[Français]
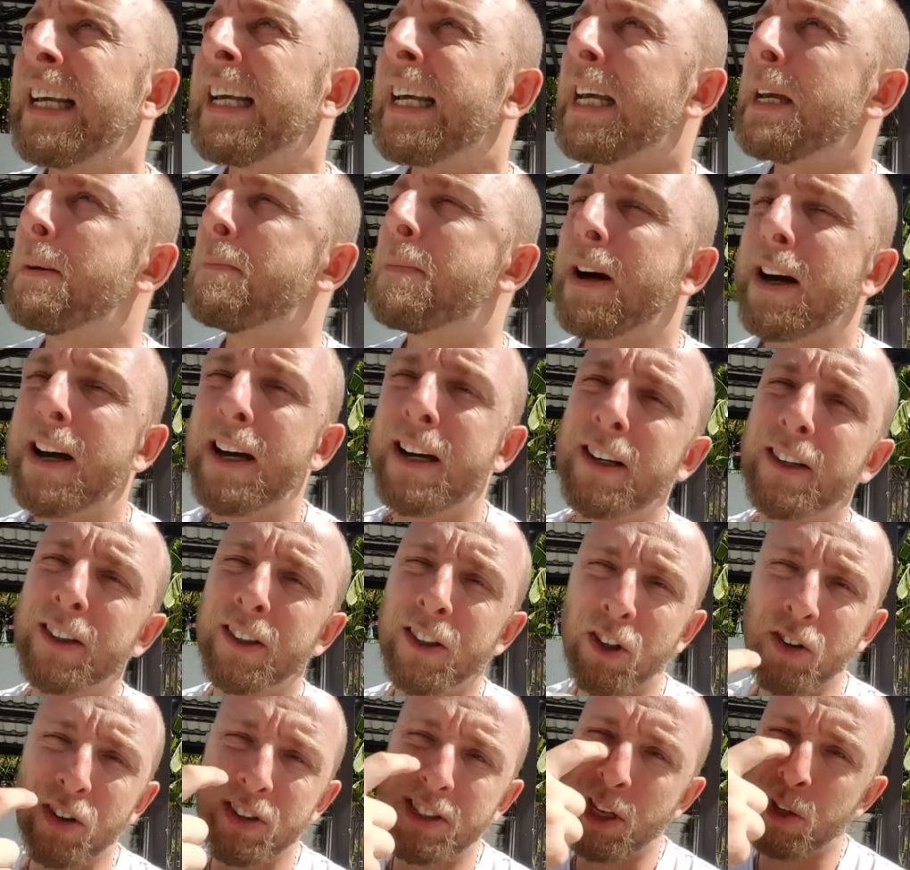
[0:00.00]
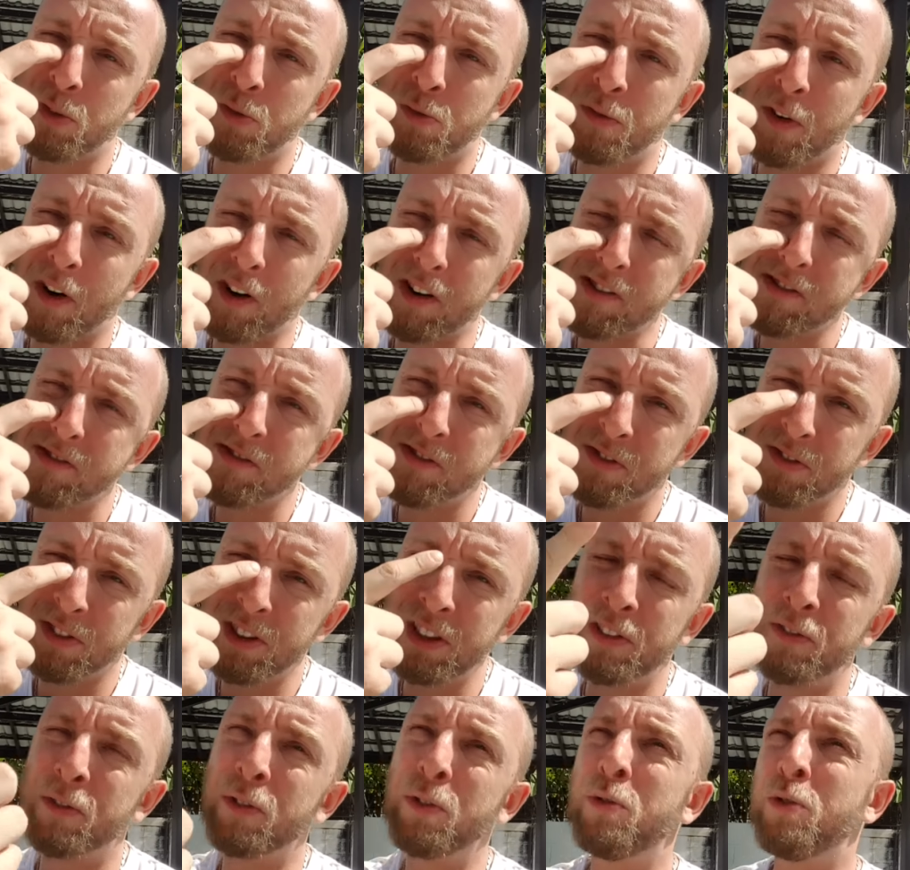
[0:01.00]
et eh ben euh, quand il y a du vent euh, au
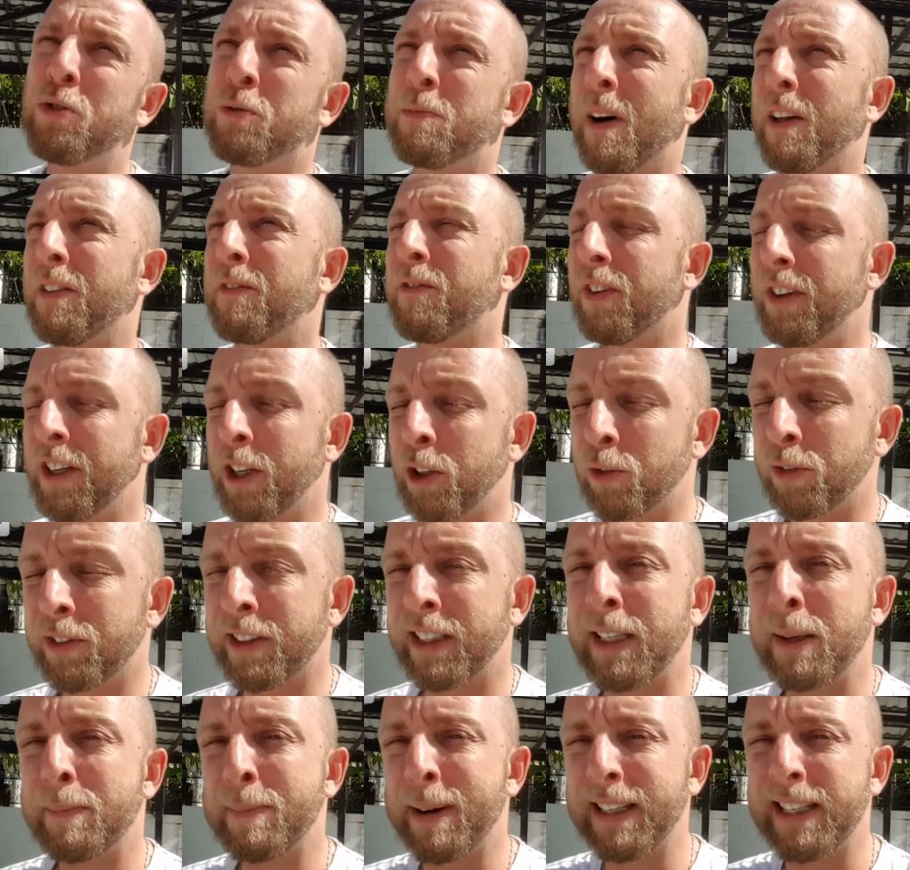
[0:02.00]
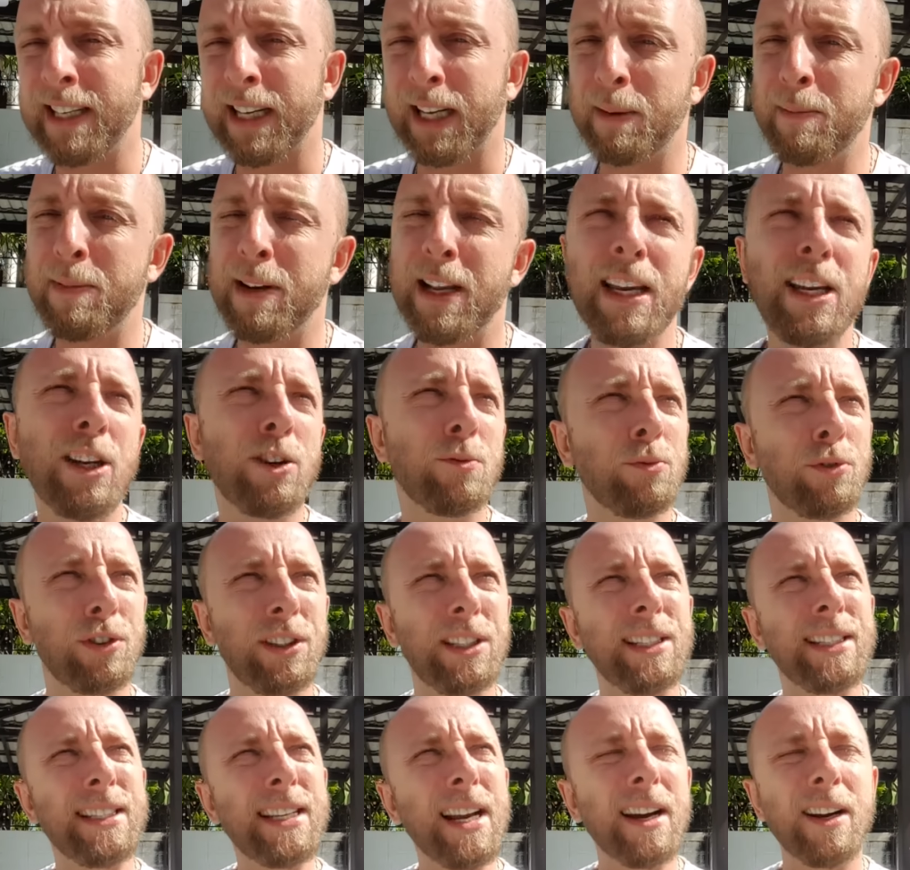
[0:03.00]
niveau du smartphone et tout c'était pas terrible et je me suis
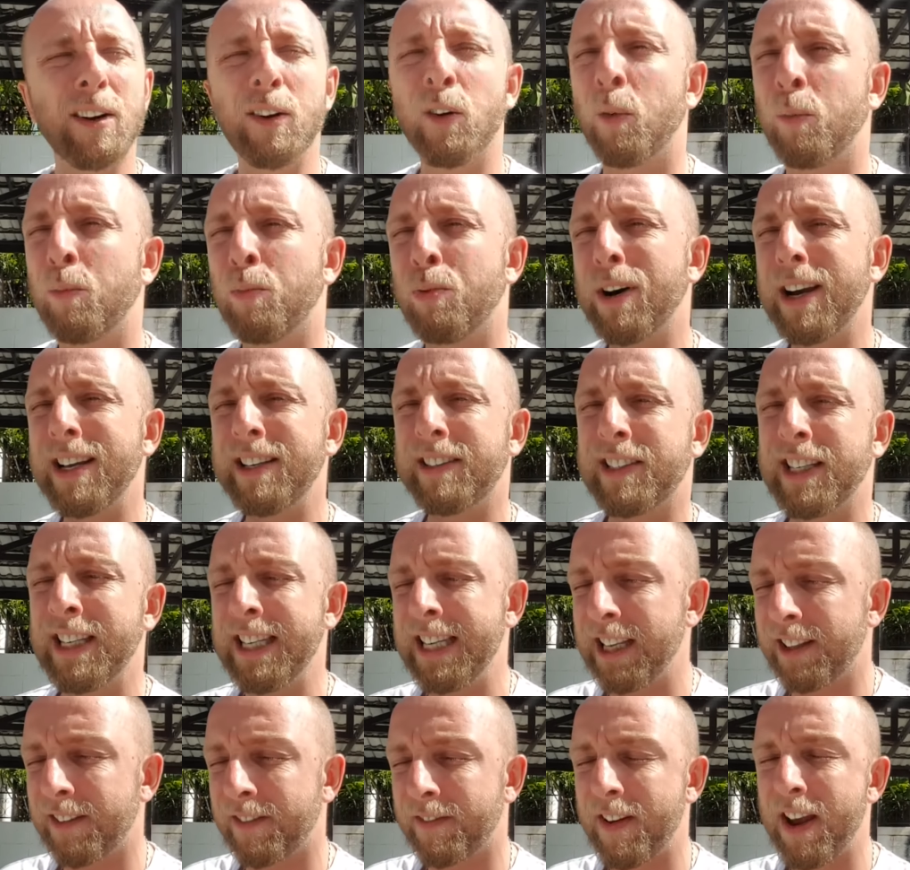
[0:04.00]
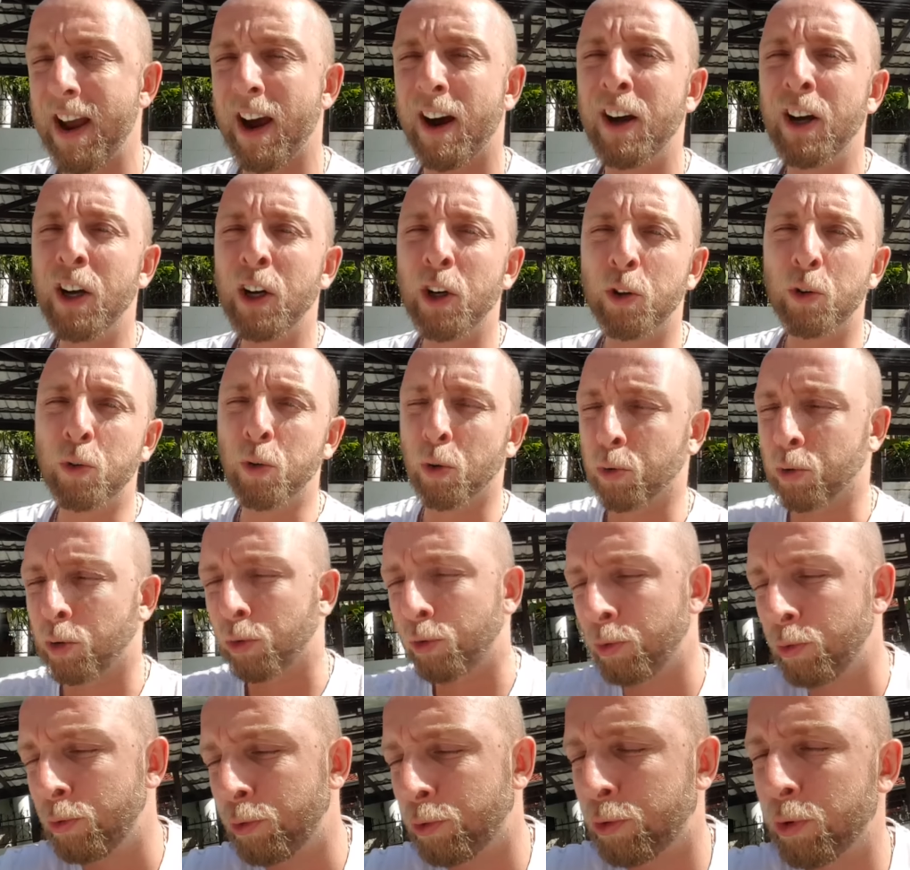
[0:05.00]
dit tiens on pourrait essayer essayer de faire d'autres
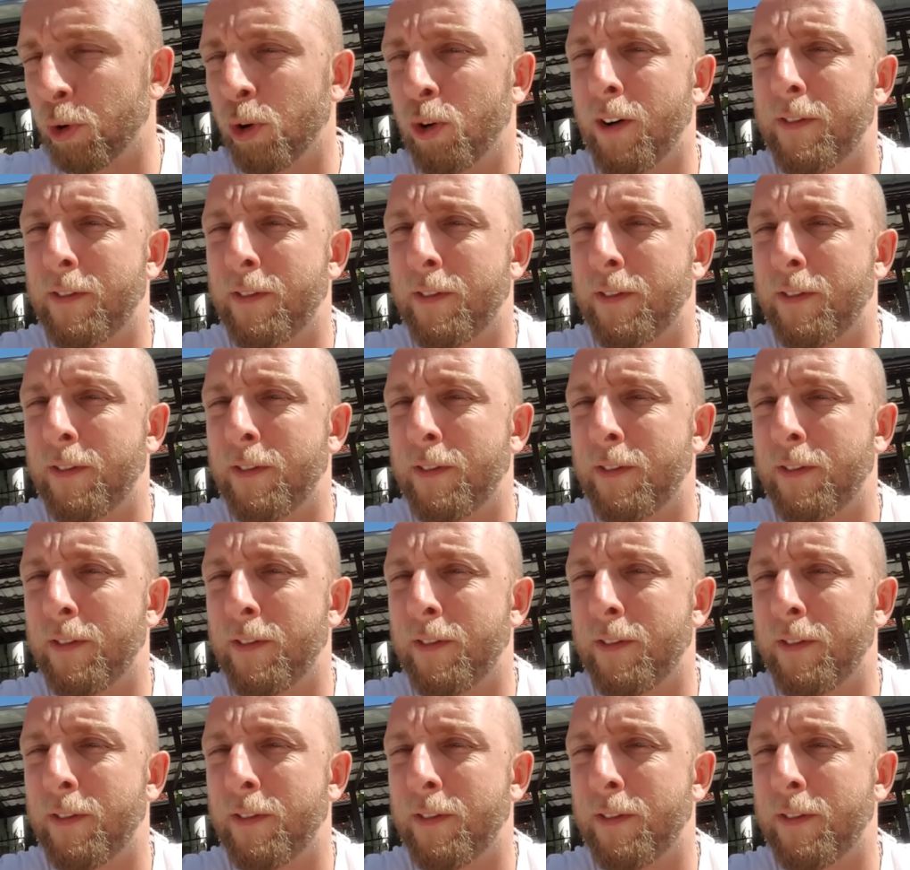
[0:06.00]
solutions.